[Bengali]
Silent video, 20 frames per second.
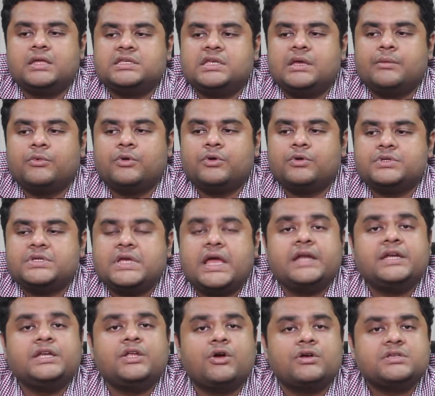যেমন হচ্ছে
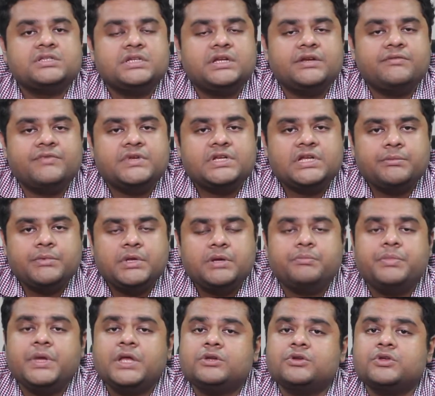অ্যান্টিঅক্সিডেন্ট ভিটামিন
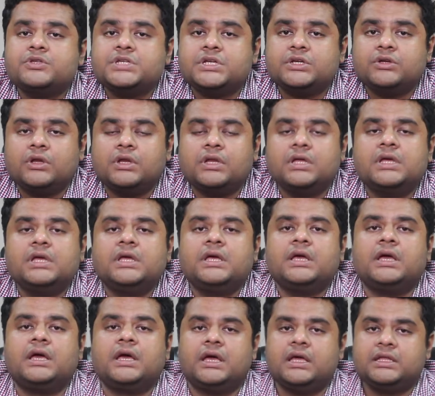পিকনোজেনল
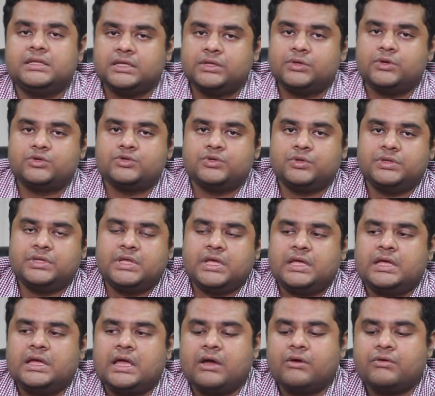ইত্যাদি ওষুধ দেই
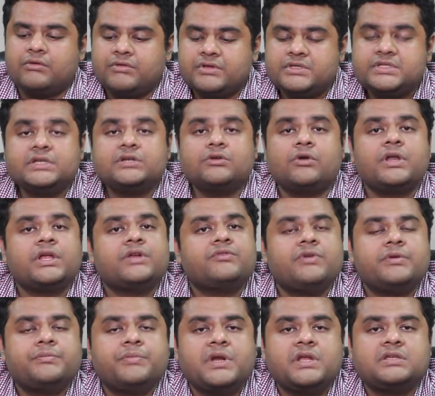এখন রিসেন্ট অনেক
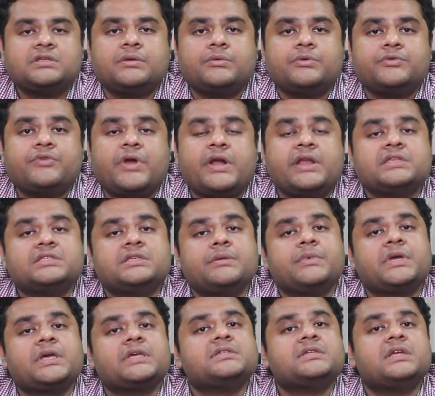ট্রিটমেন্ট আছে যেমন
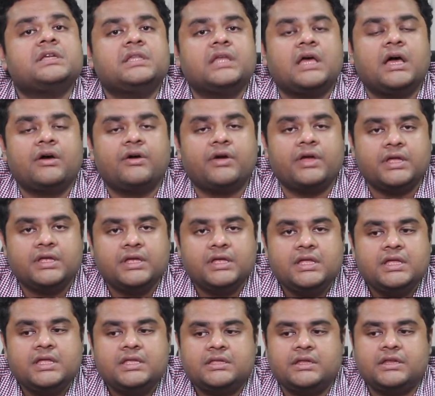ট্রেনিক্সেমিক অ্যাসিড দেওয়া হয়
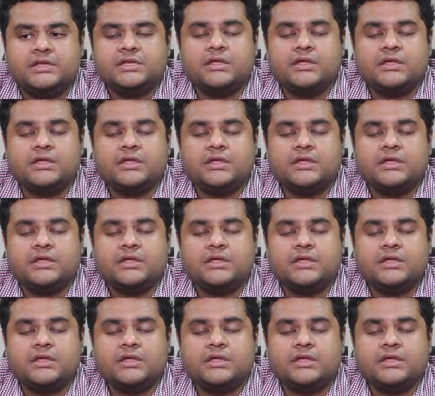এটি